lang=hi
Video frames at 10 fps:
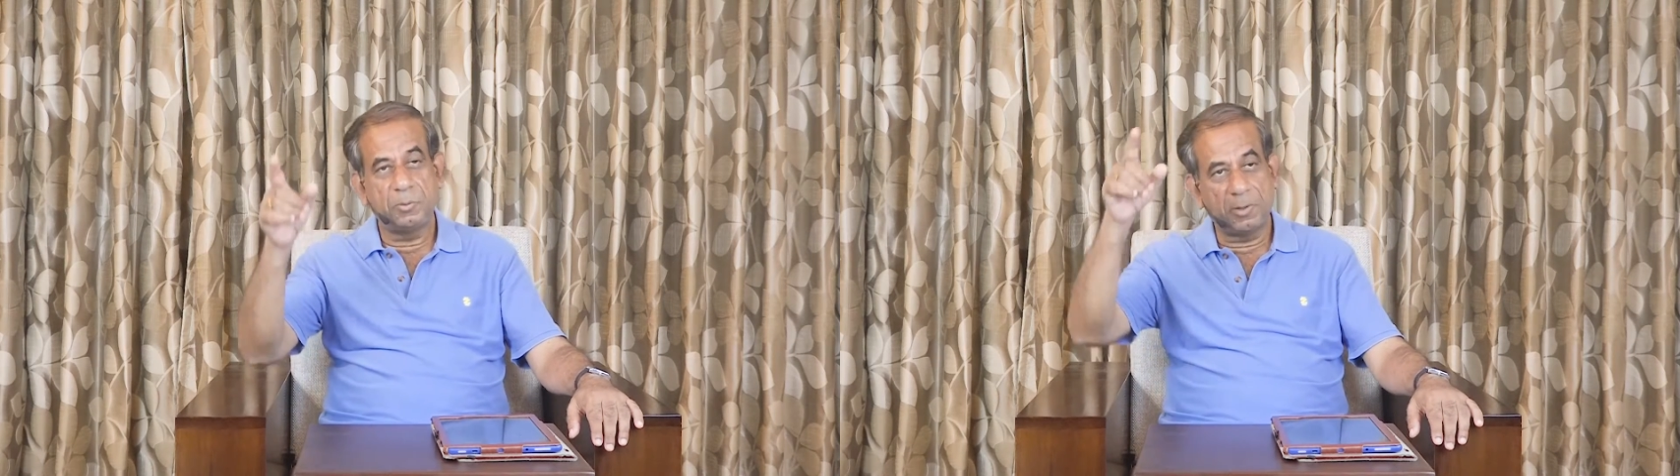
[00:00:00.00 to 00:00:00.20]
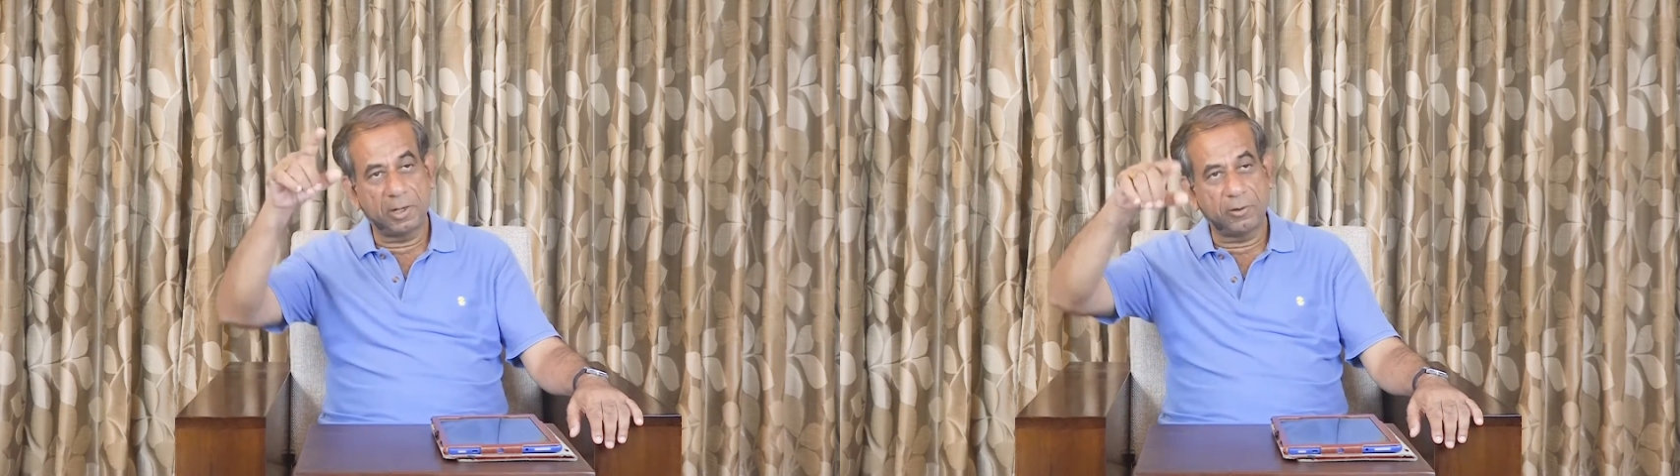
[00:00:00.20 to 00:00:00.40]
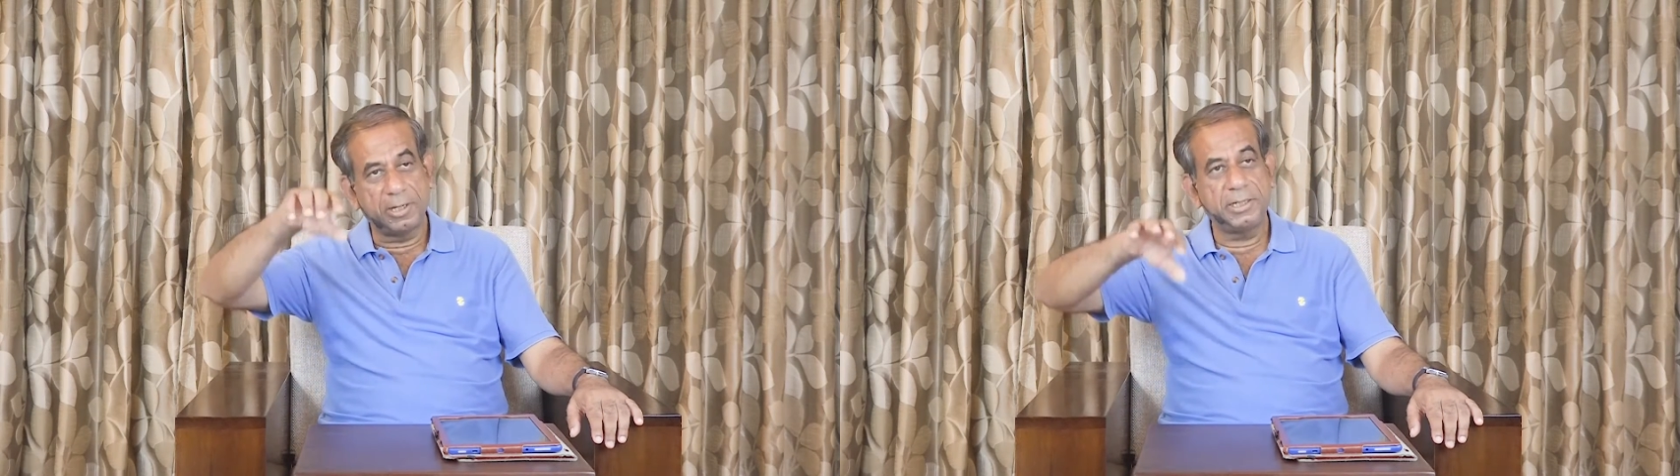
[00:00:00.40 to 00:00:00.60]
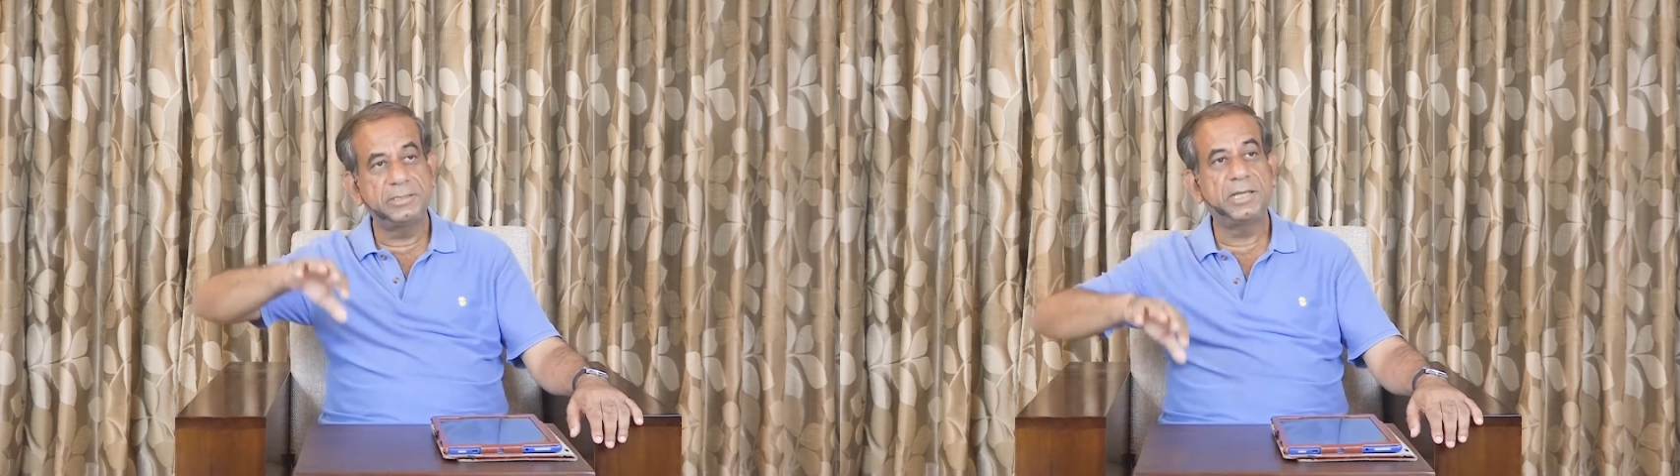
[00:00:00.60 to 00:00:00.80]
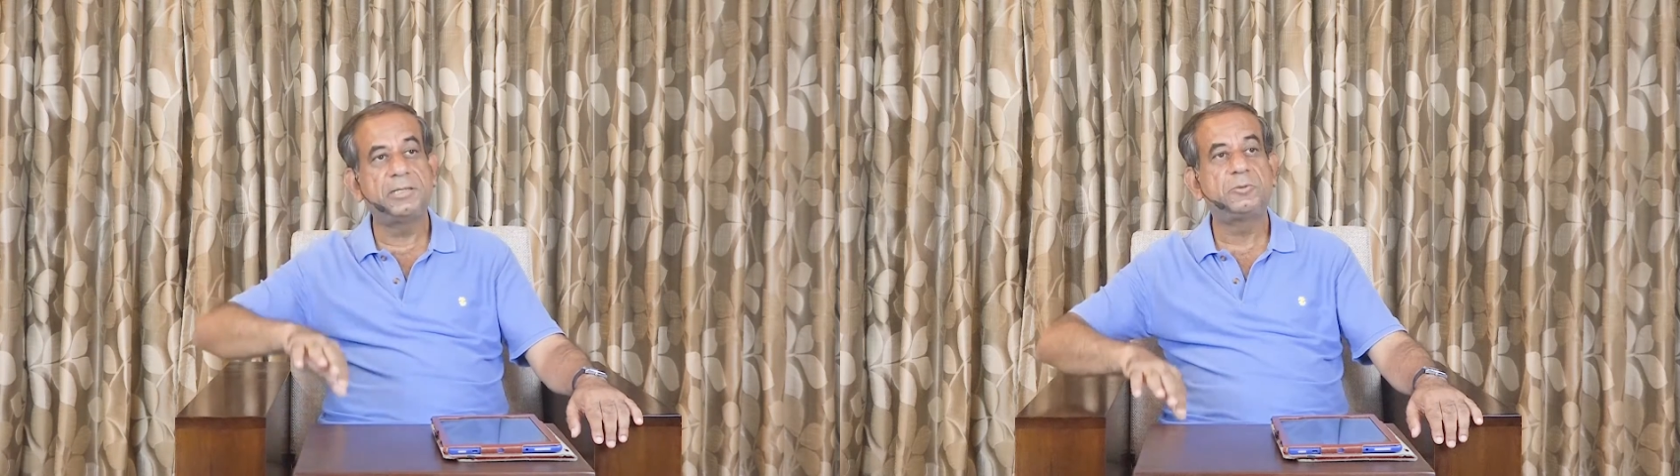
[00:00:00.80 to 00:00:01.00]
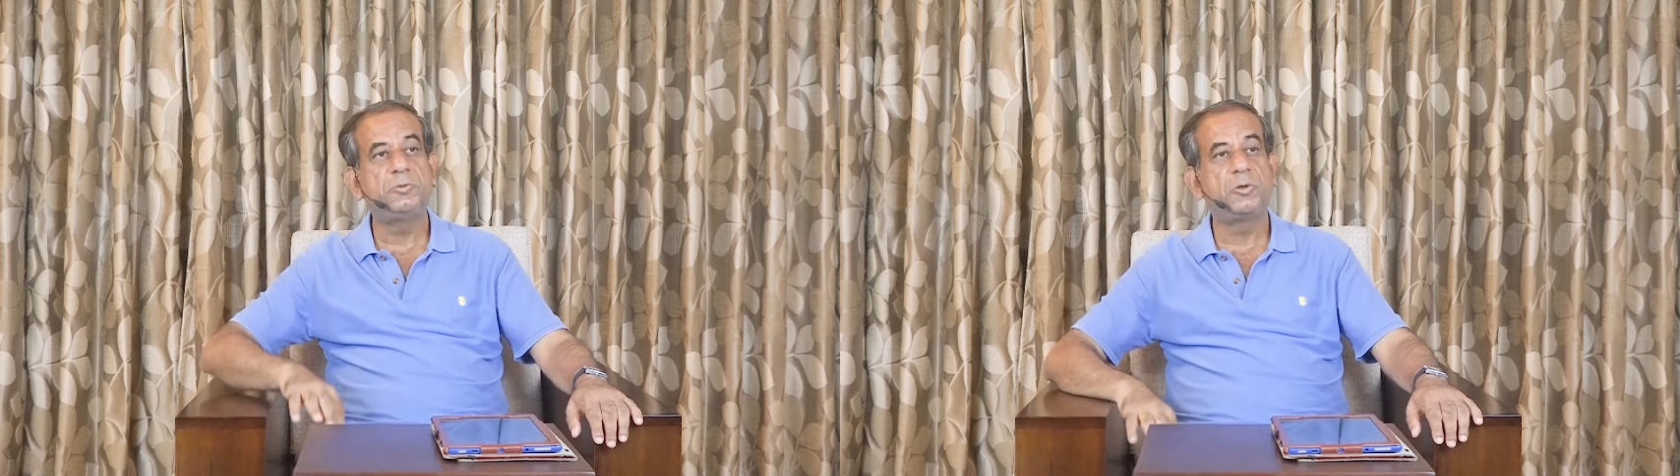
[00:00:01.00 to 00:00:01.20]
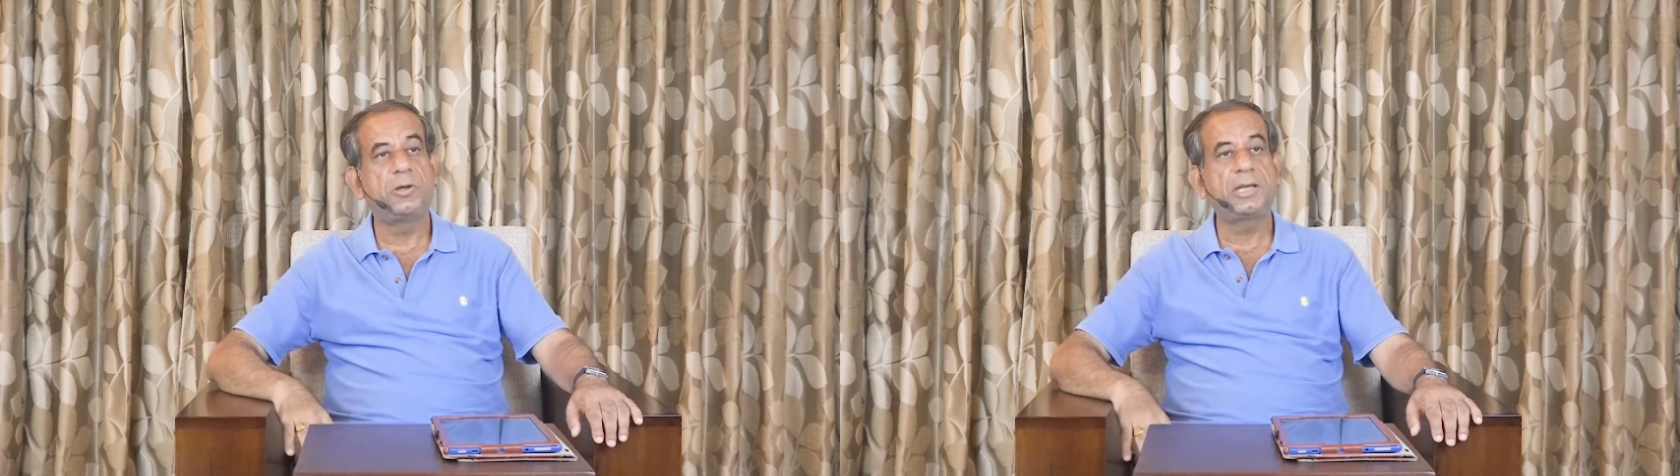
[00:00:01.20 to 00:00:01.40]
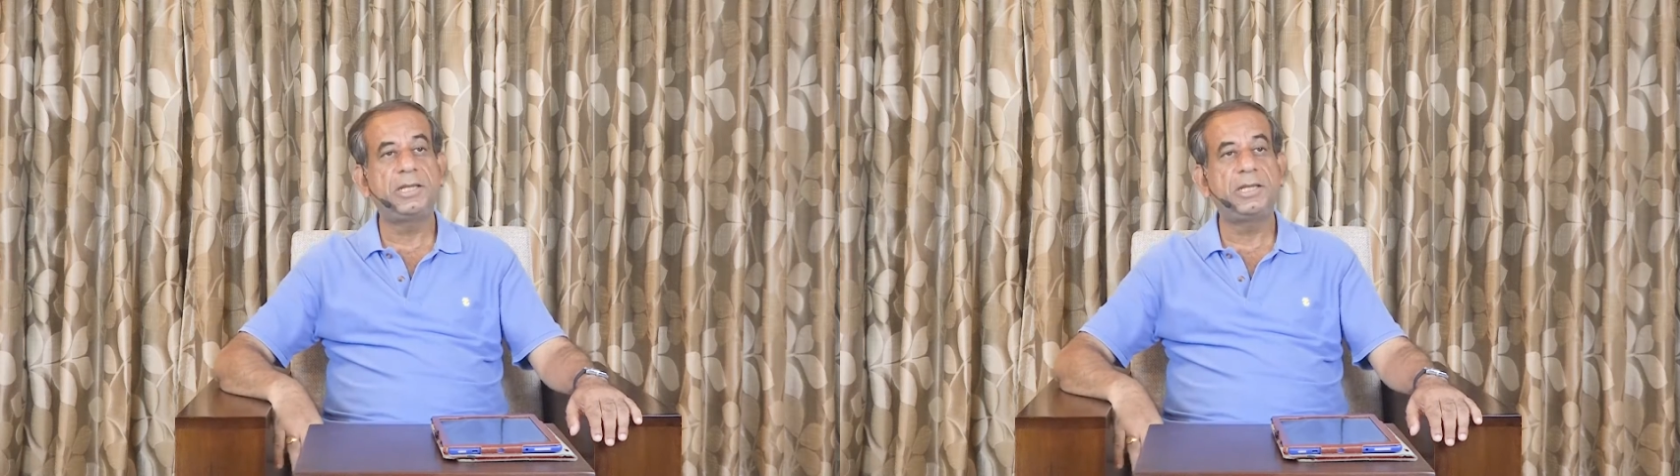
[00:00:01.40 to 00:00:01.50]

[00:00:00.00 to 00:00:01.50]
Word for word: कुमार रॉय के साथ कुछ और